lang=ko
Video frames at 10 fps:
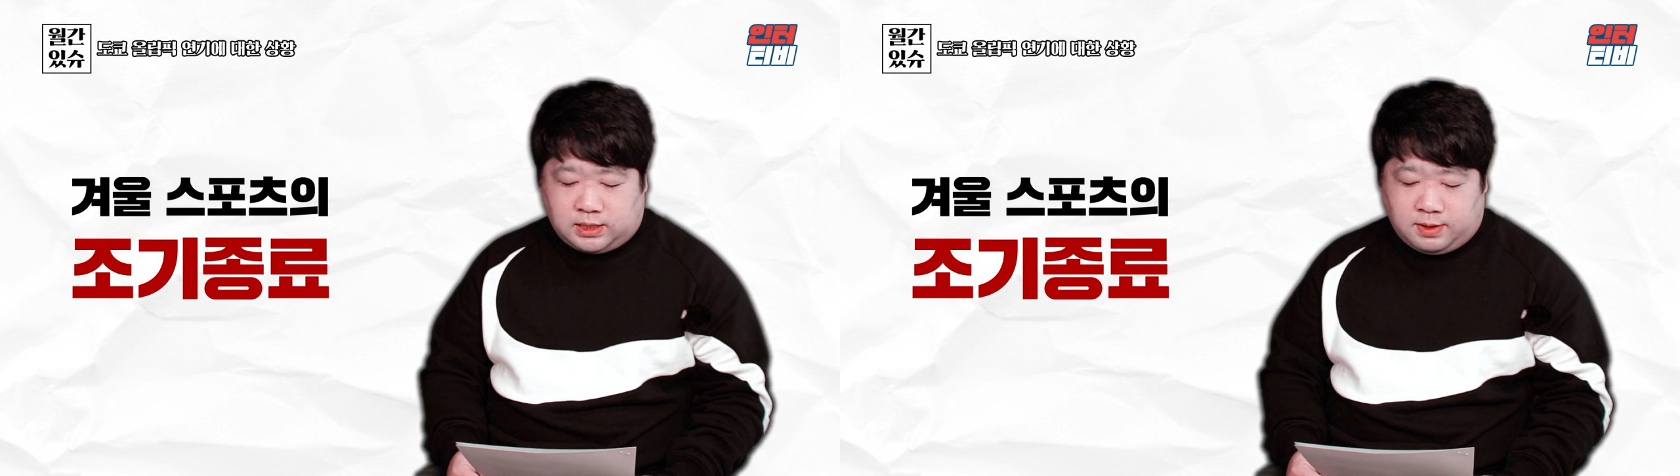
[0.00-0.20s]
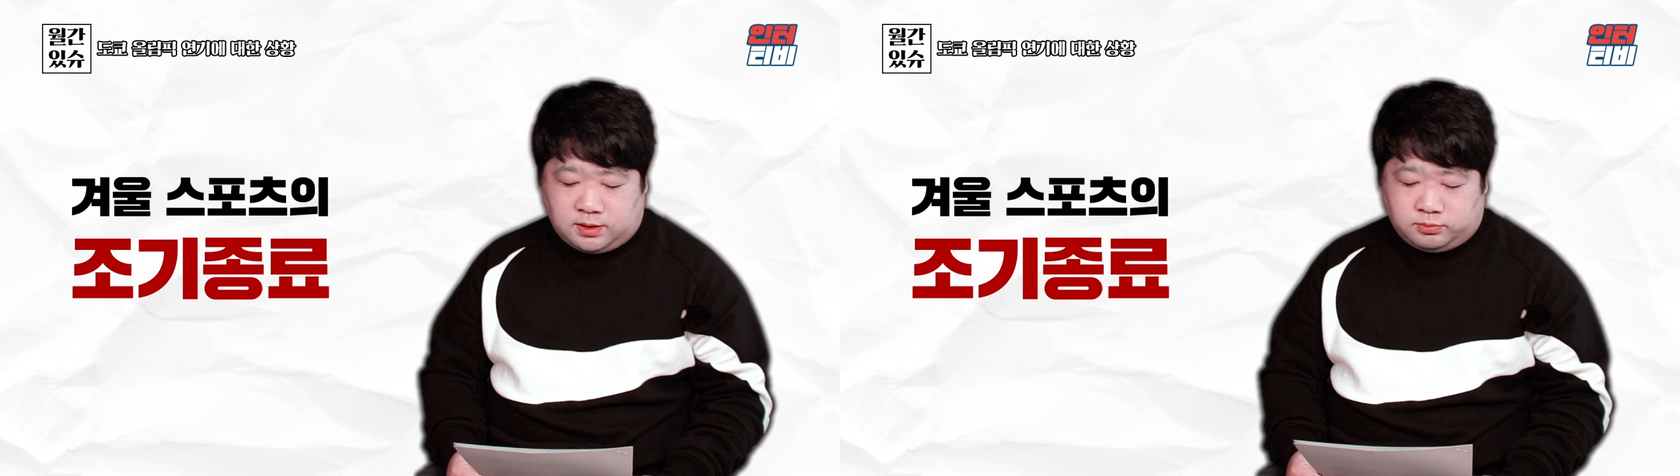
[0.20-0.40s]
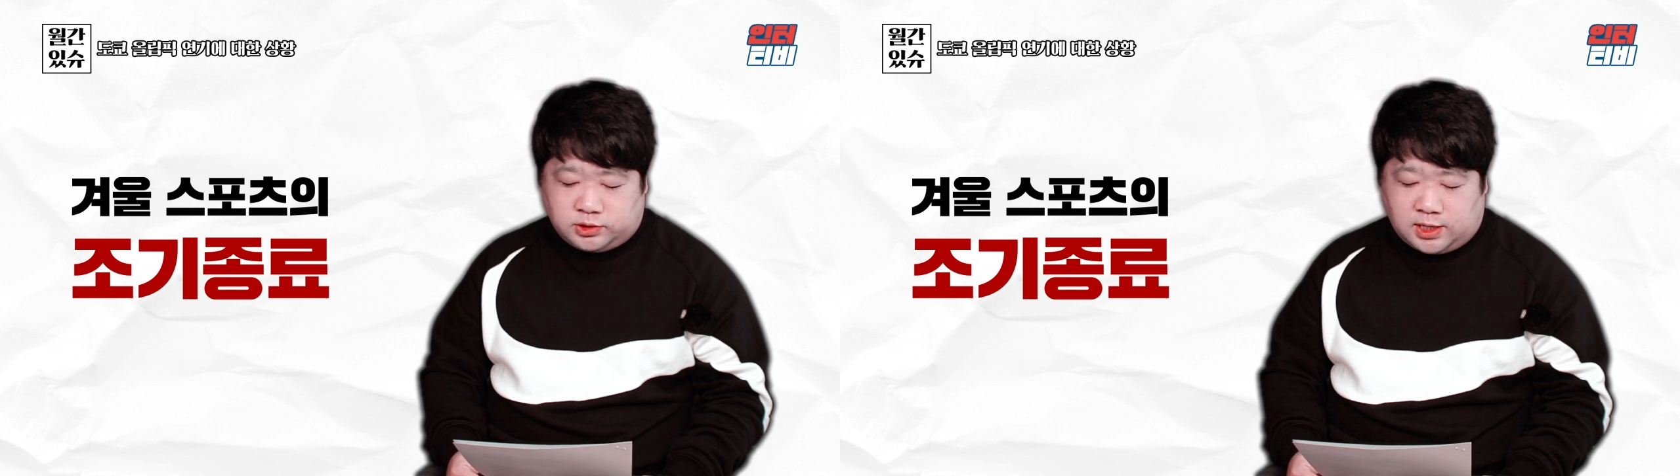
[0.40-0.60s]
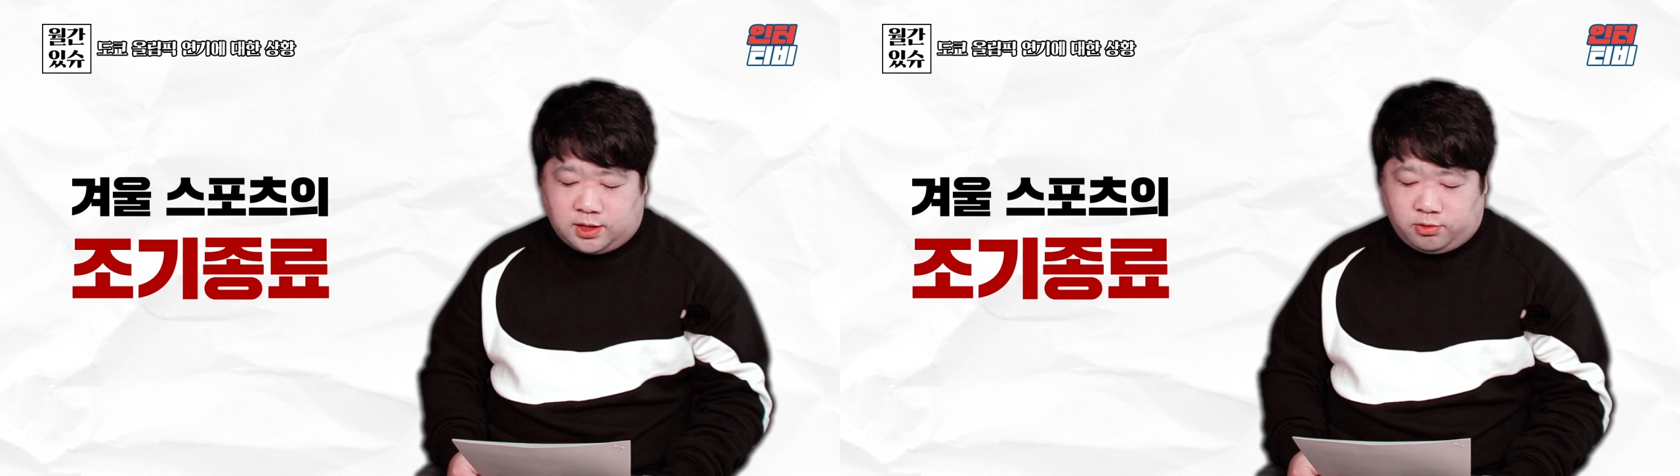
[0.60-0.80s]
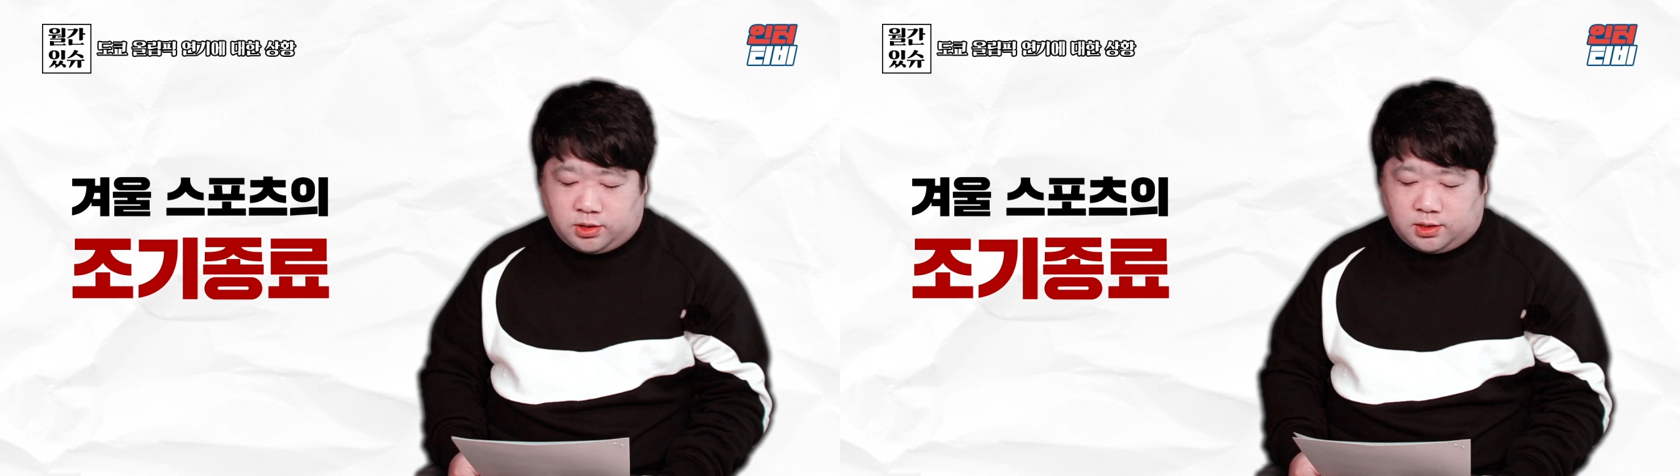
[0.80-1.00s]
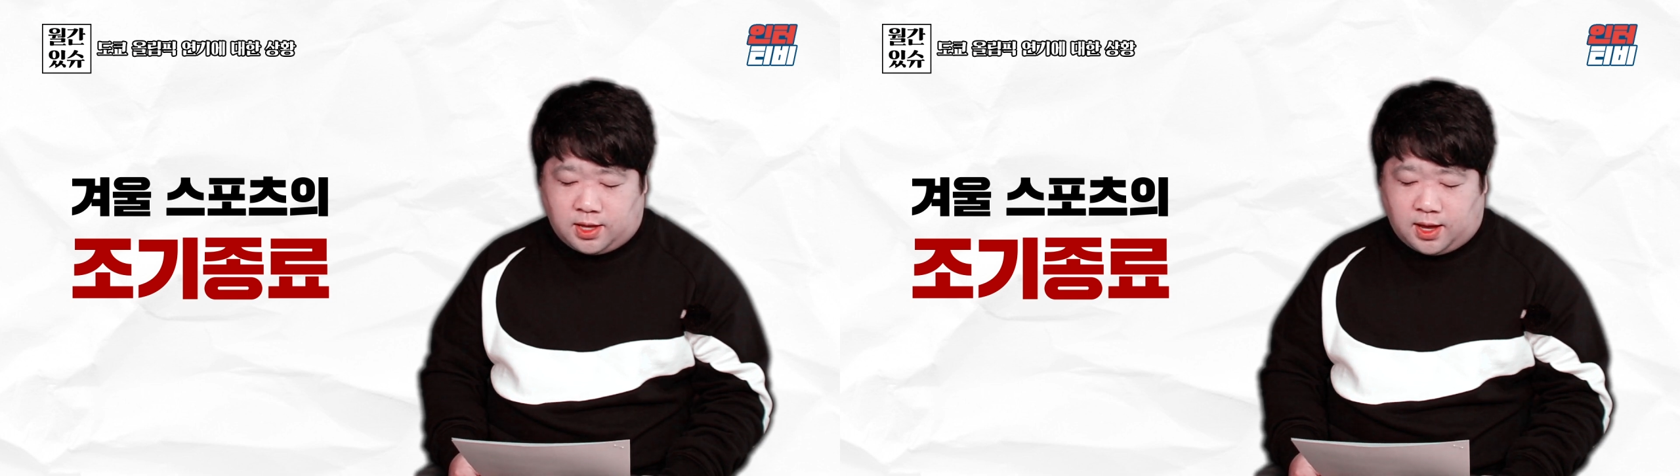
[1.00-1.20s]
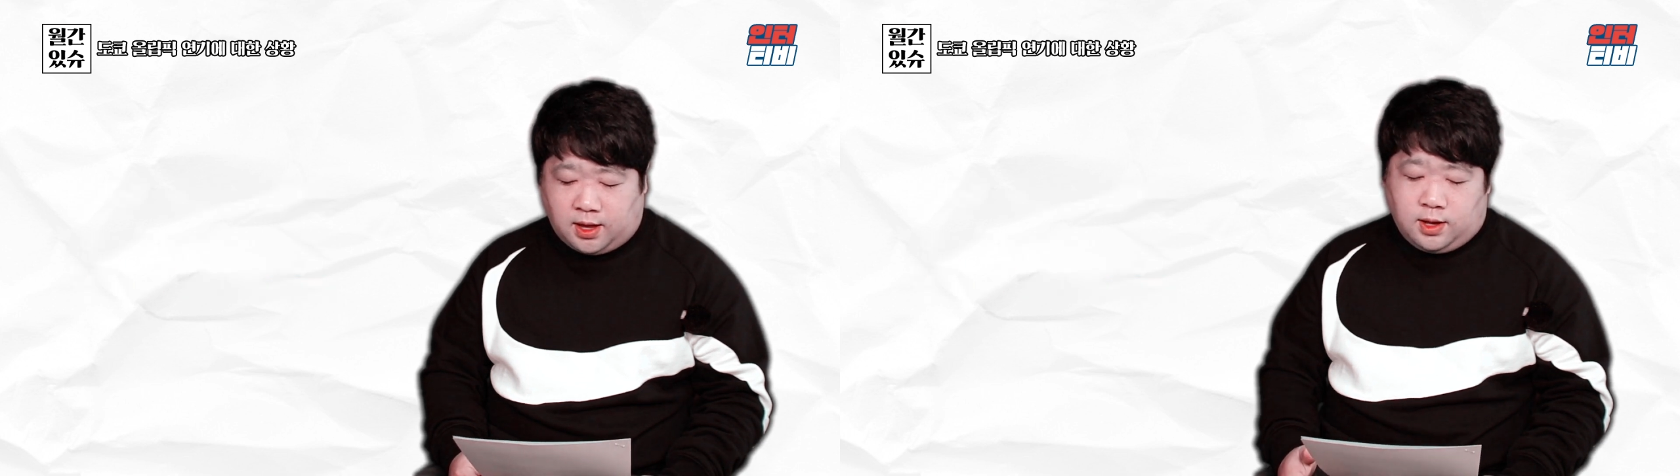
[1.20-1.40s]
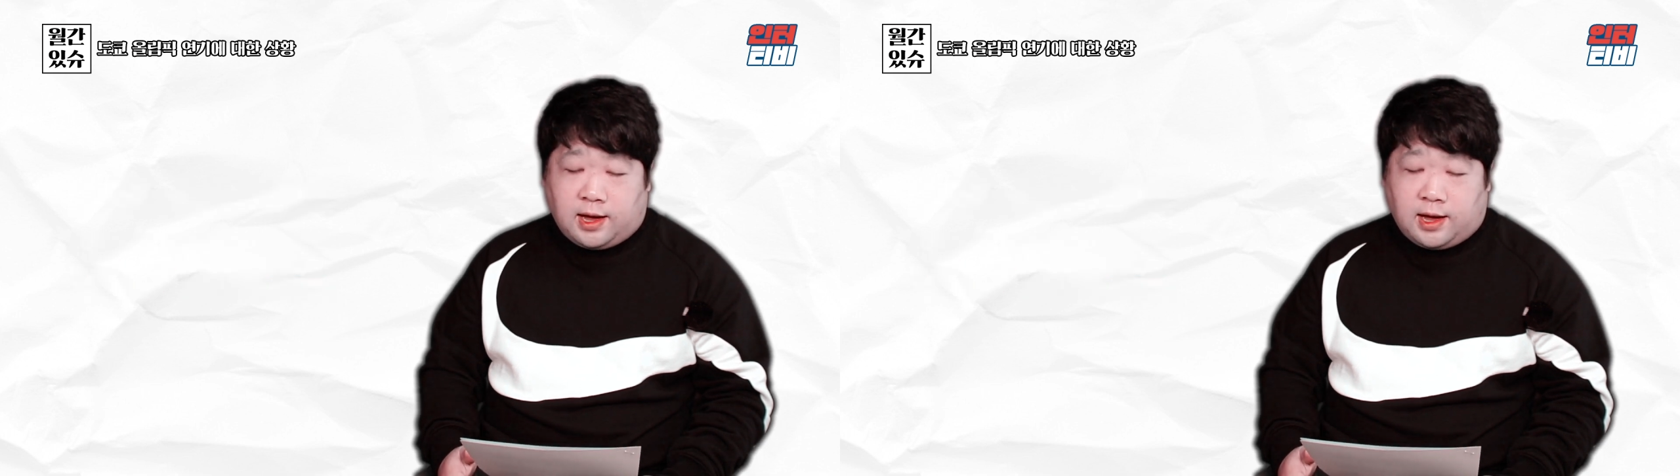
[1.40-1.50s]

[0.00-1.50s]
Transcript: 그만큼 문제가 되고 있는데